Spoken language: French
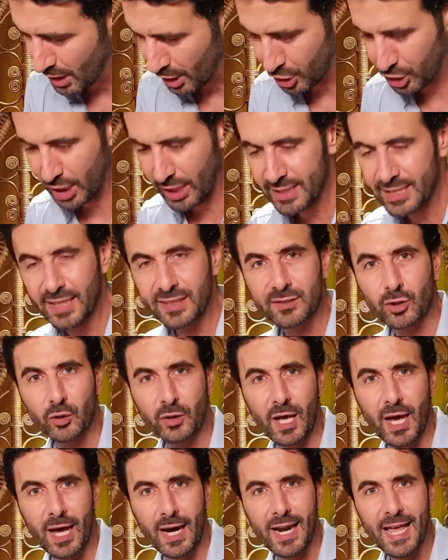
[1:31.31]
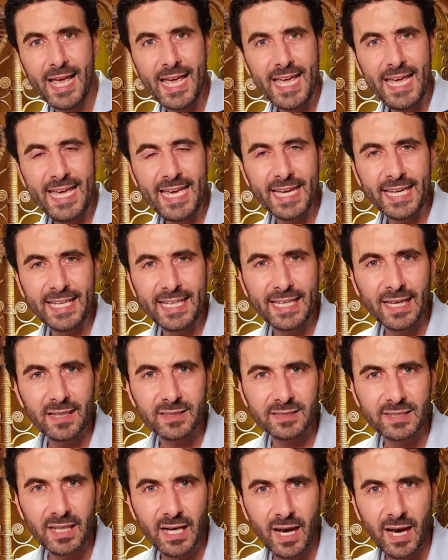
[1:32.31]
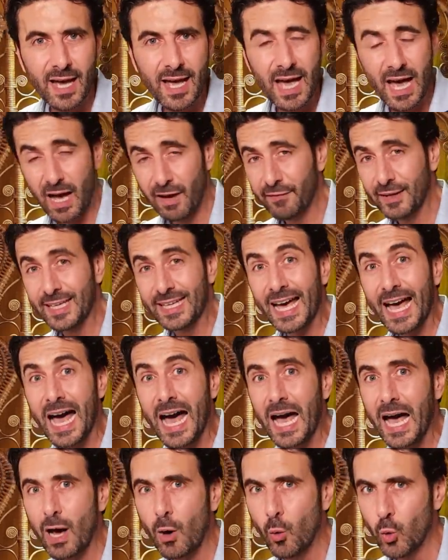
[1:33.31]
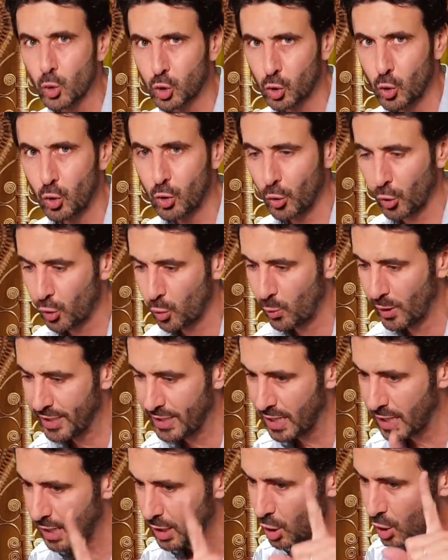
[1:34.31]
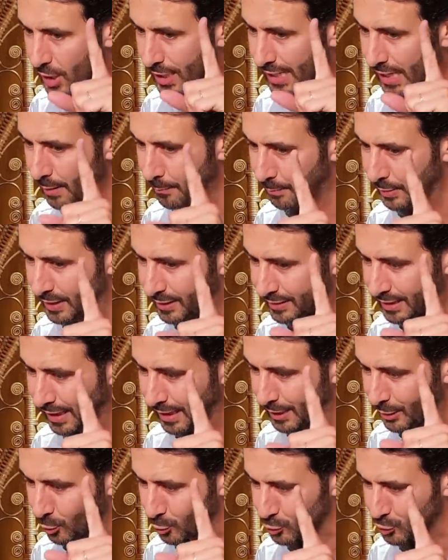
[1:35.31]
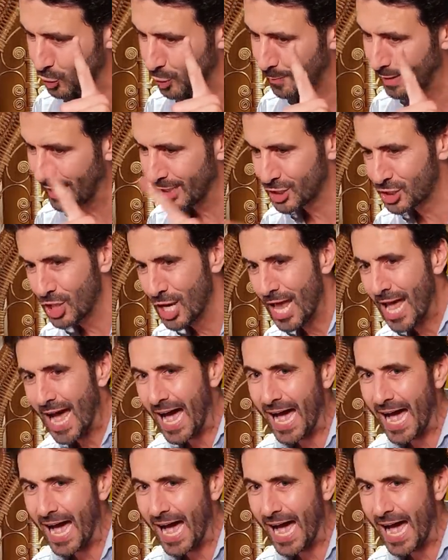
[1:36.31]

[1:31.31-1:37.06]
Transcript: charnière centrale et Eric Garcia avec Araujo, l'Uruguayen, capital dans ce match.